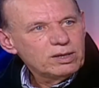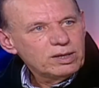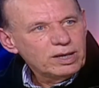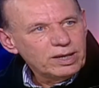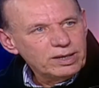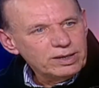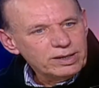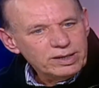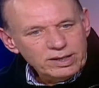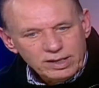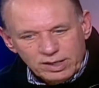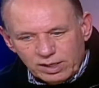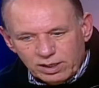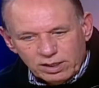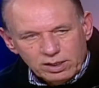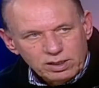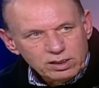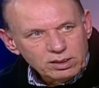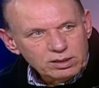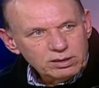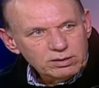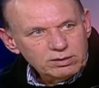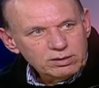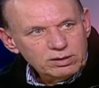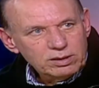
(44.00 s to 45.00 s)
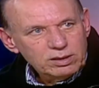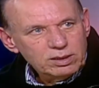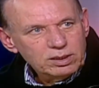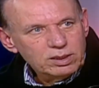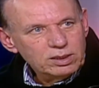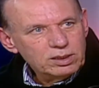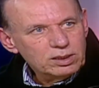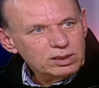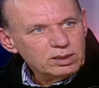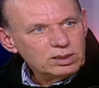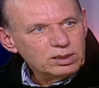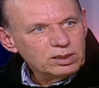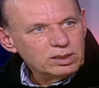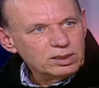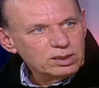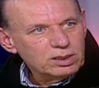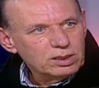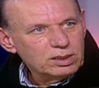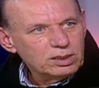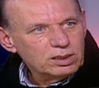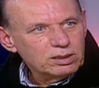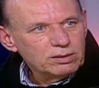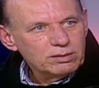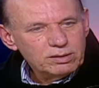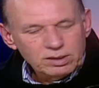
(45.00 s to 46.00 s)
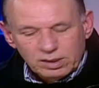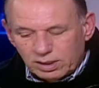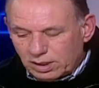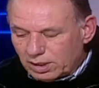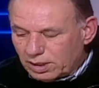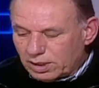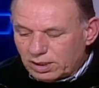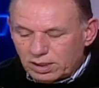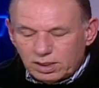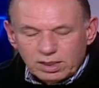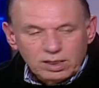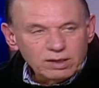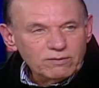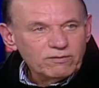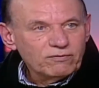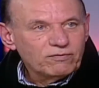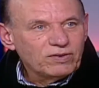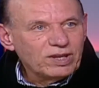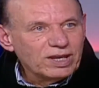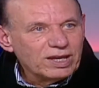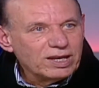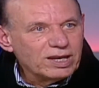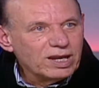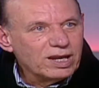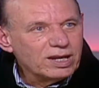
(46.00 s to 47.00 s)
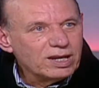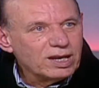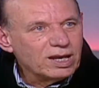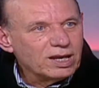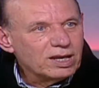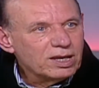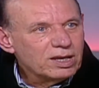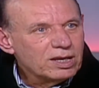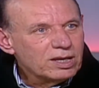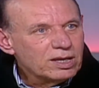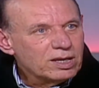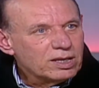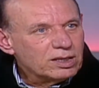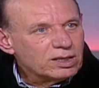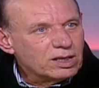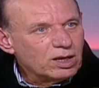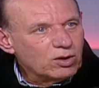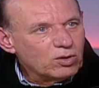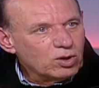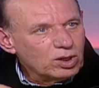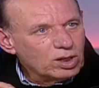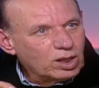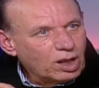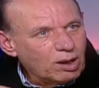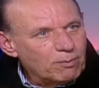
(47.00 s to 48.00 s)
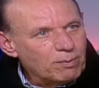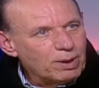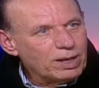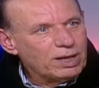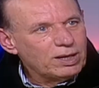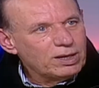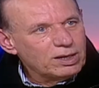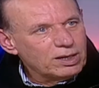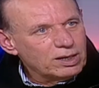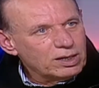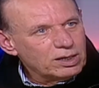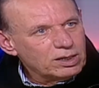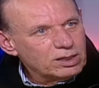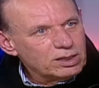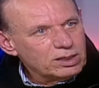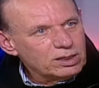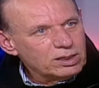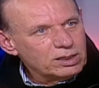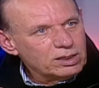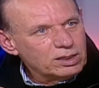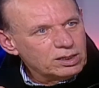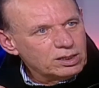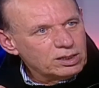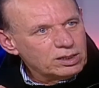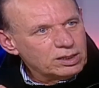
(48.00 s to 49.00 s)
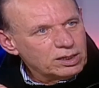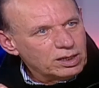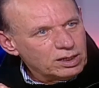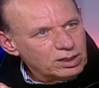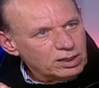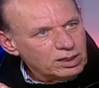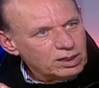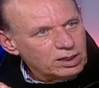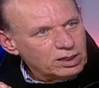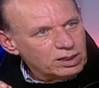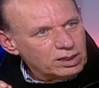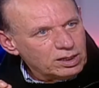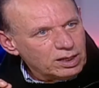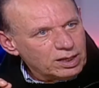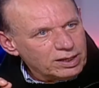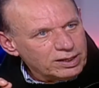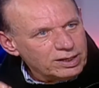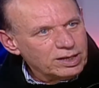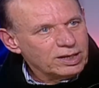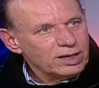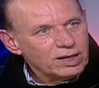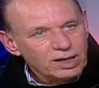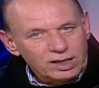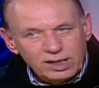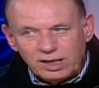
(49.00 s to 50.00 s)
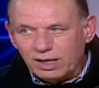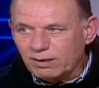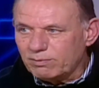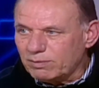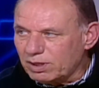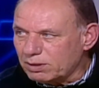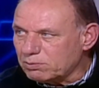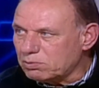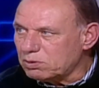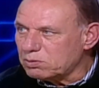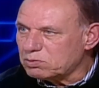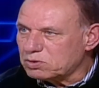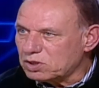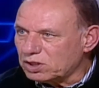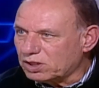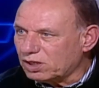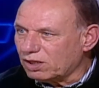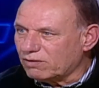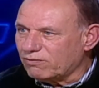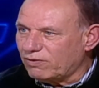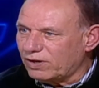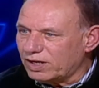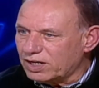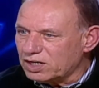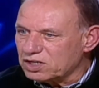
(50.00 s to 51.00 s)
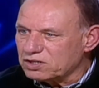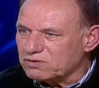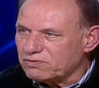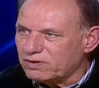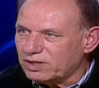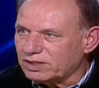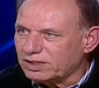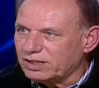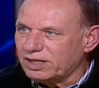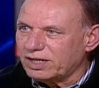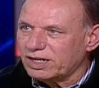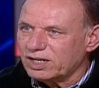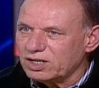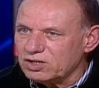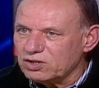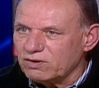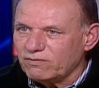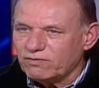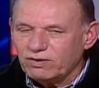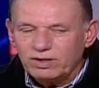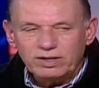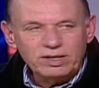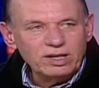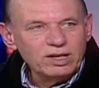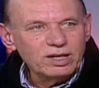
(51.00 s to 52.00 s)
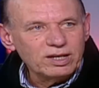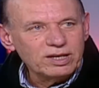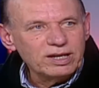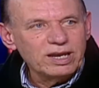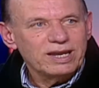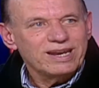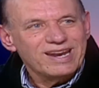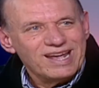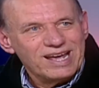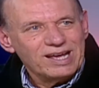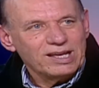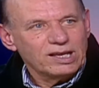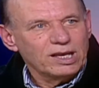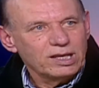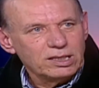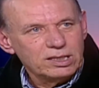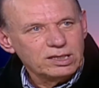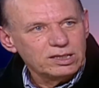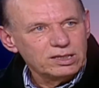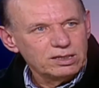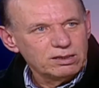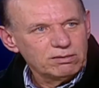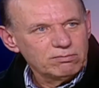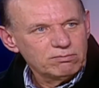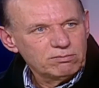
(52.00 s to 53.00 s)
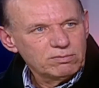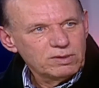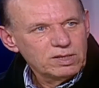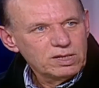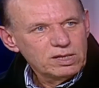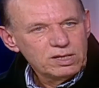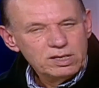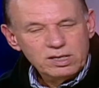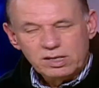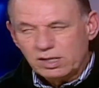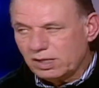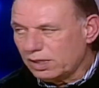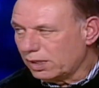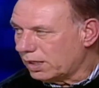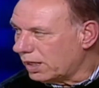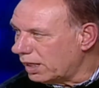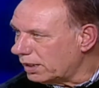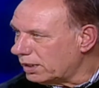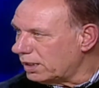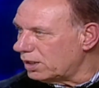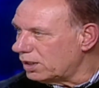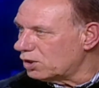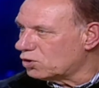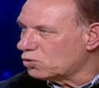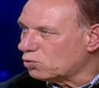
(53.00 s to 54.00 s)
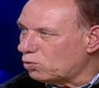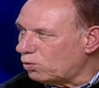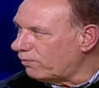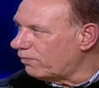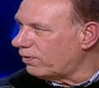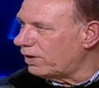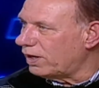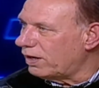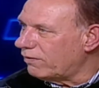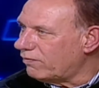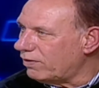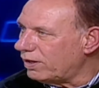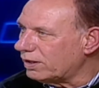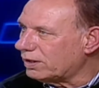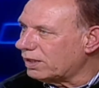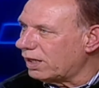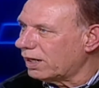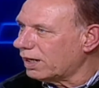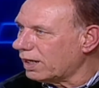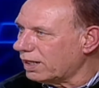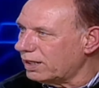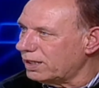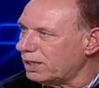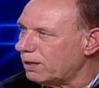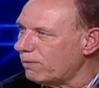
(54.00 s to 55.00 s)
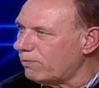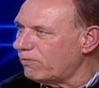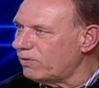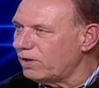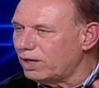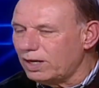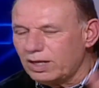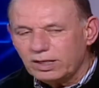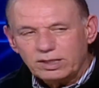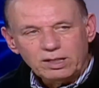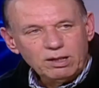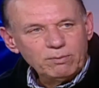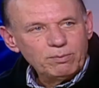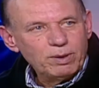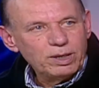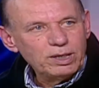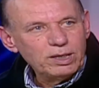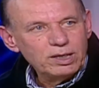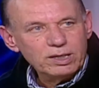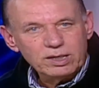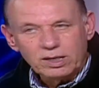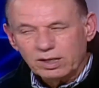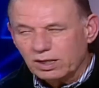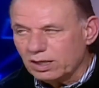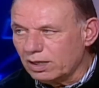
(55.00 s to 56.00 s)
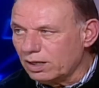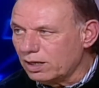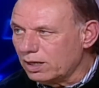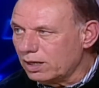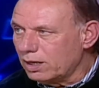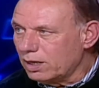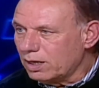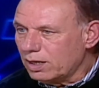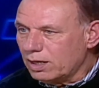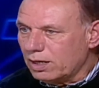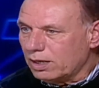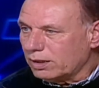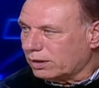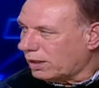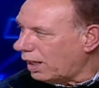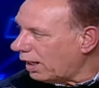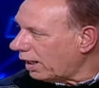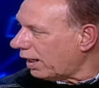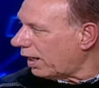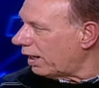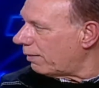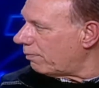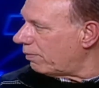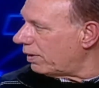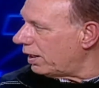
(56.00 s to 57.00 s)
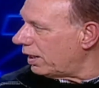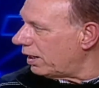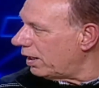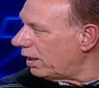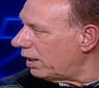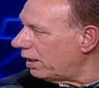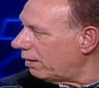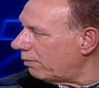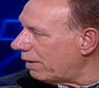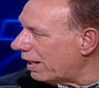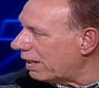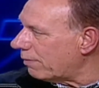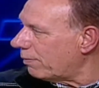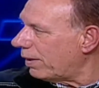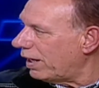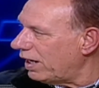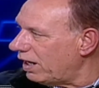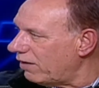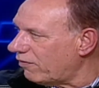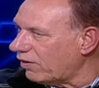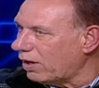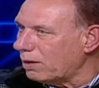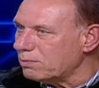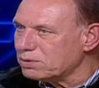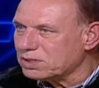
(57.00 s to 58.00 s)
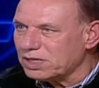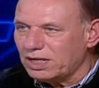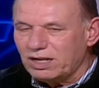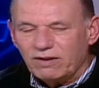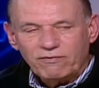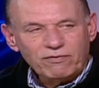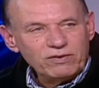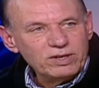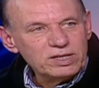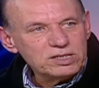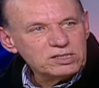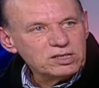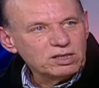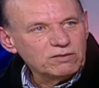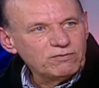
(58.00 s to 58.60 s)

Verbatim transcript: بعد نرجع يلا آه، كمل كلمتك في اريانا كان قبل آه، الريانه كامله تمشي تتفرج في في الريانه كدي كادي كدي شكون فيها فيها طارق ذياب وفيها الهادي البياض صح تلقى بال 4000 5000 الناس